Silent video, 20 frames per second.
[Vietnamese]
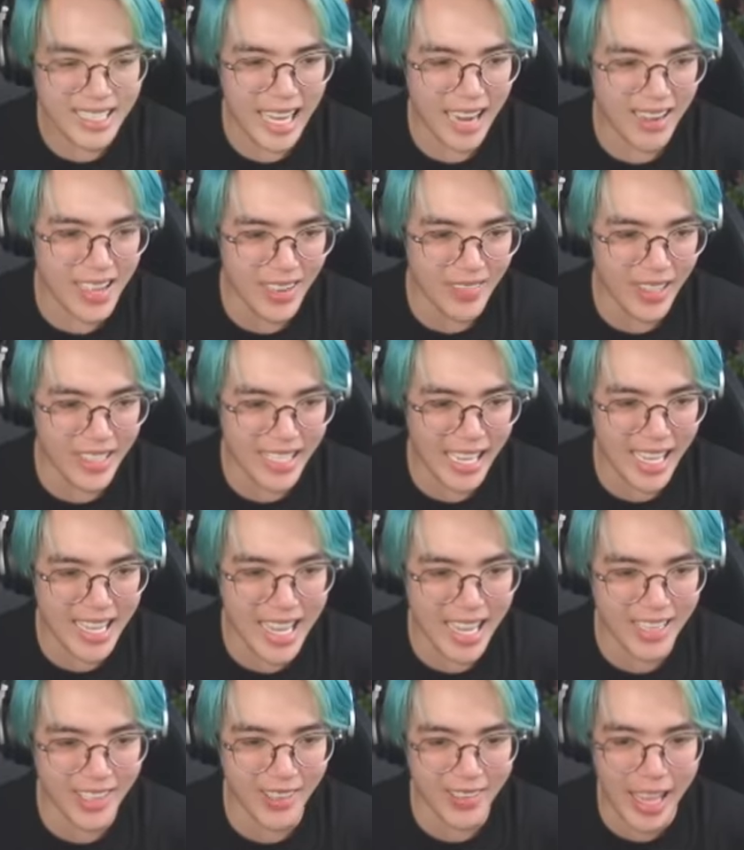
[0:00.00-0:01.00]
sao đứng bên kia
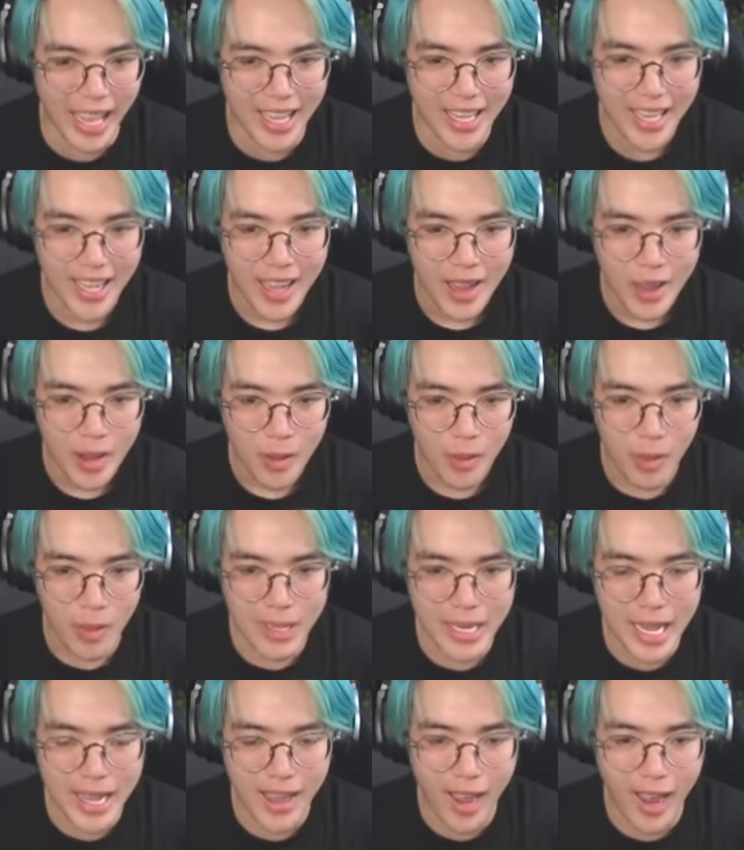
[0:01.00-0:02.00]
nhìn tôi vậy qua
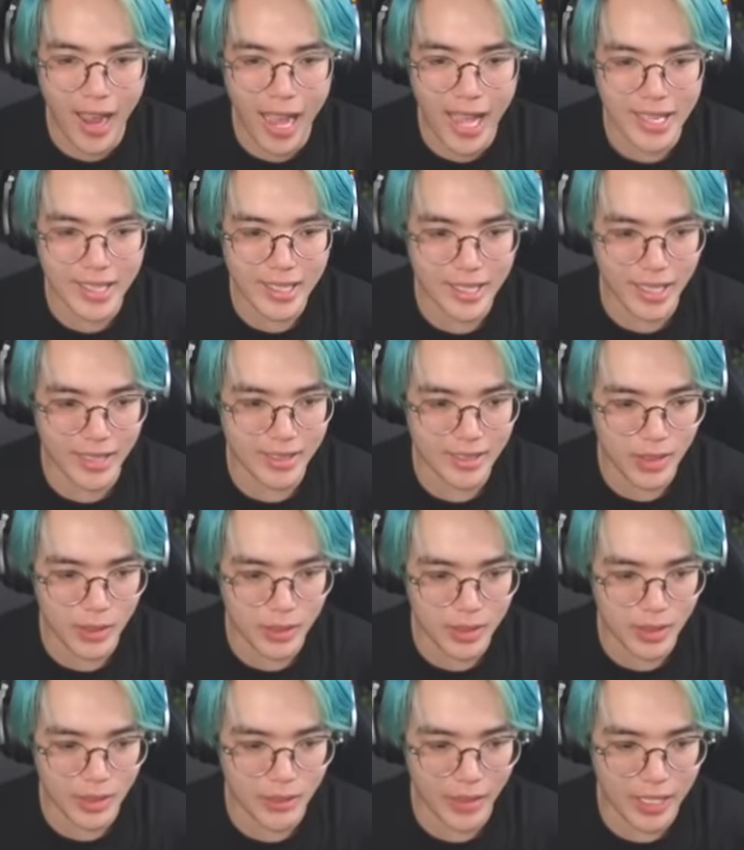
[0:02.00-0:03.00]
đây con ơi từ từ tôi
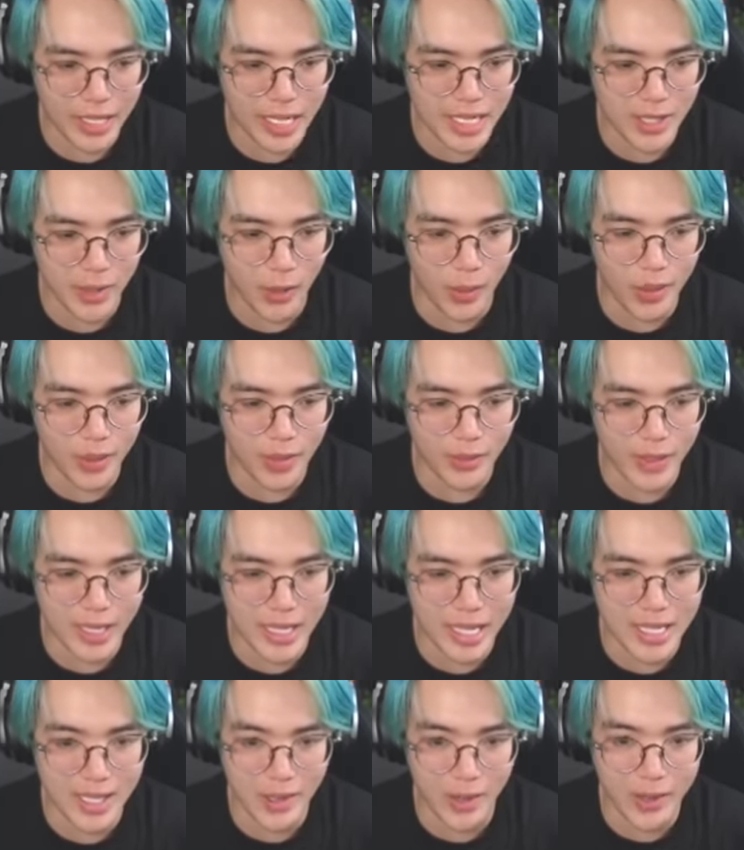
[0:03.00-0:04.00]
tôi phải đi xuống tôi phải
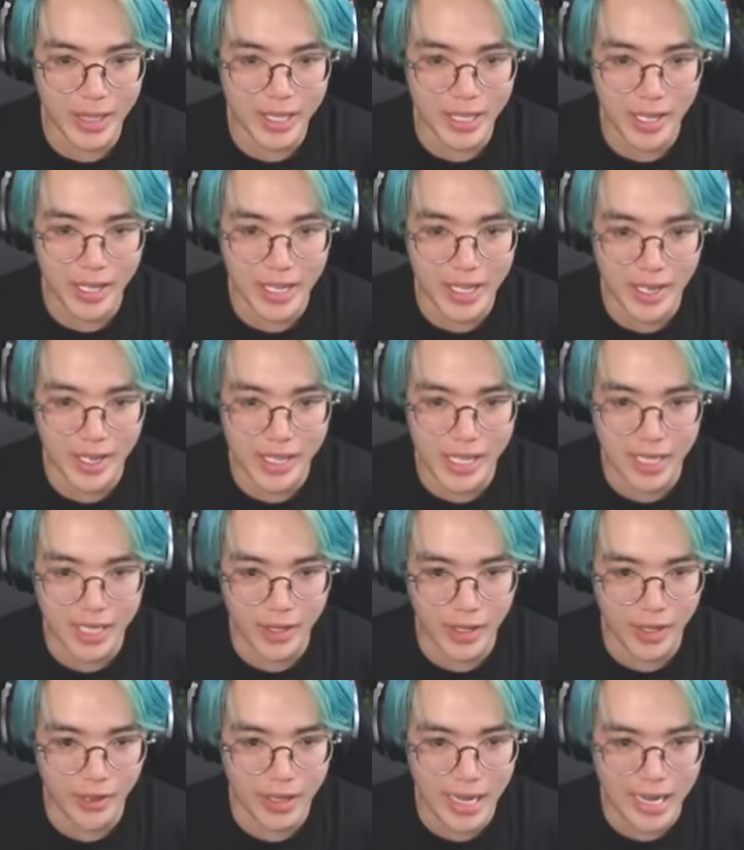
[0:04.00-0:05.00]
đi xuống để cho để cho nó dịch
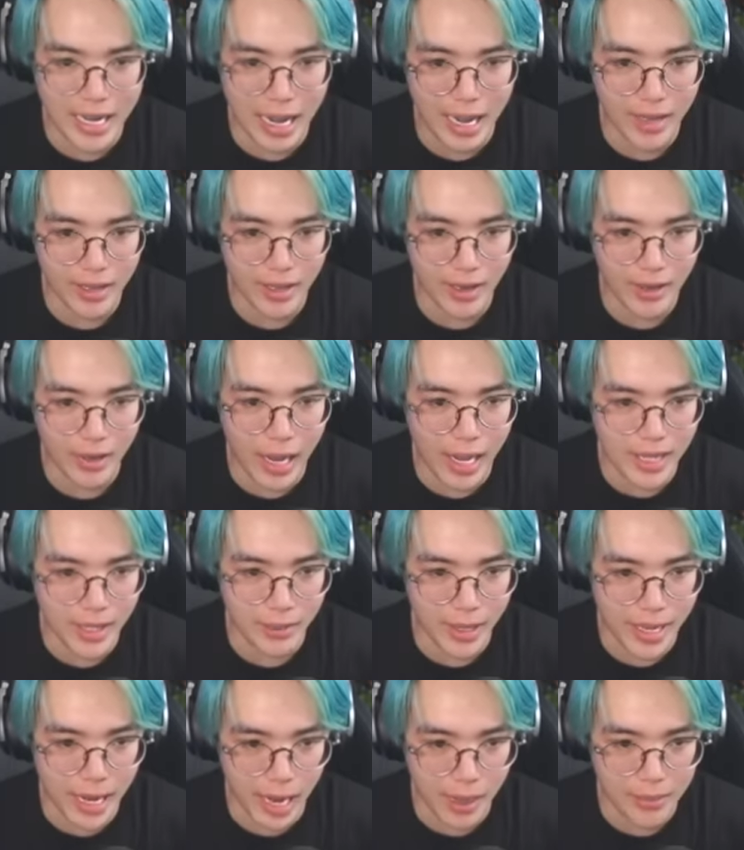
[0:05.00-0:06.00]
chuyển qua đây đã rồi ok chuẩn
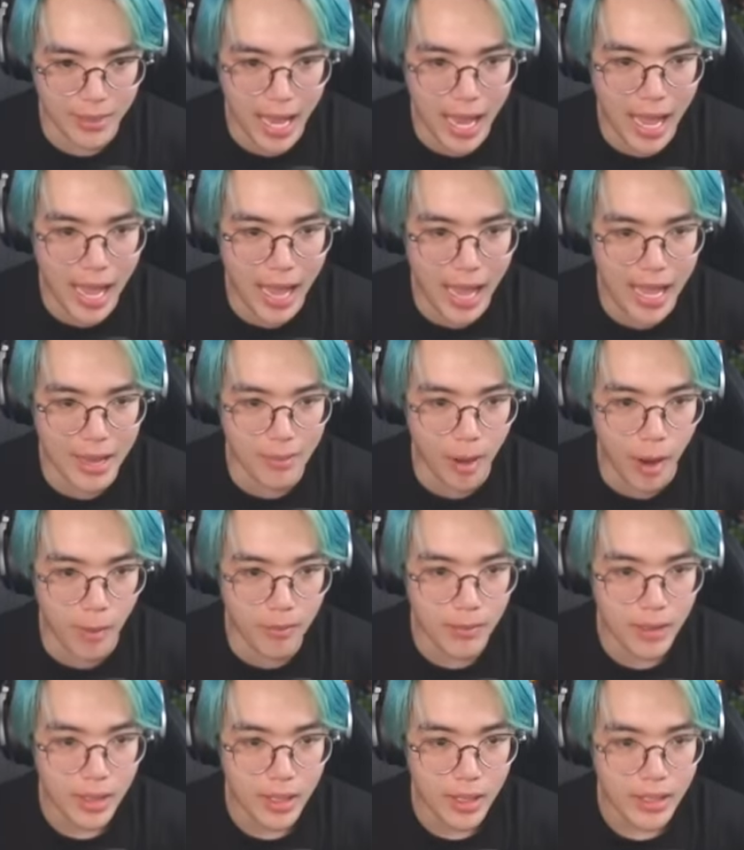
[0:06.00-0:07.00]
bị nè ba hai một
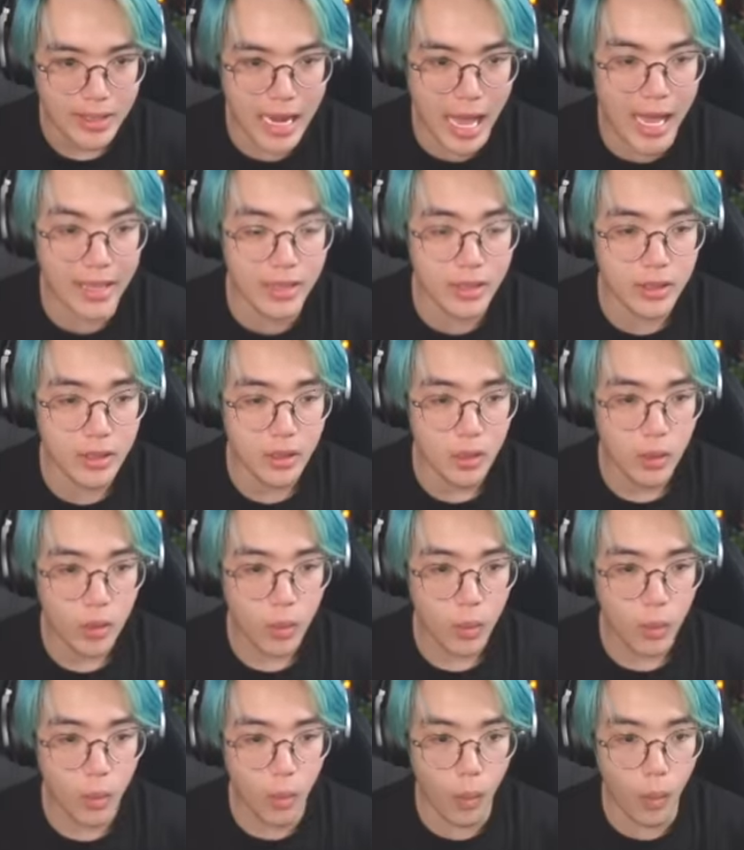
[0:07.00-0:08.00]
đánh
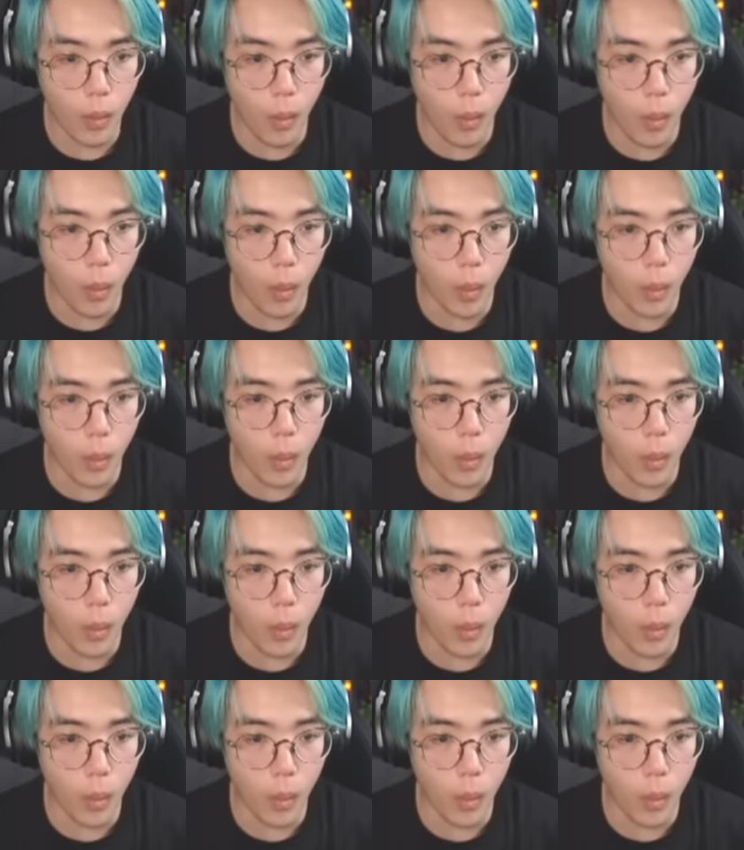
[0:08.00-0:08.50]
uh